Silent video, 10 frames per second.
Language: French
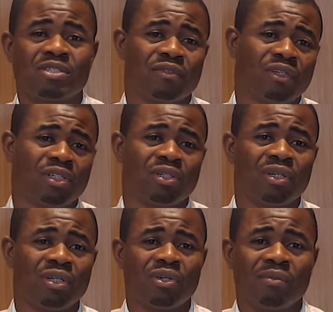Je vais te
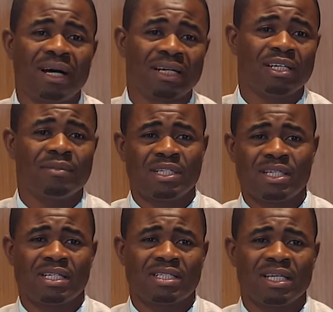donner le bac et me
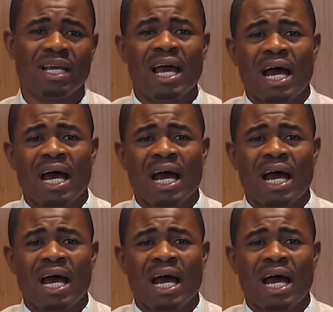chercher.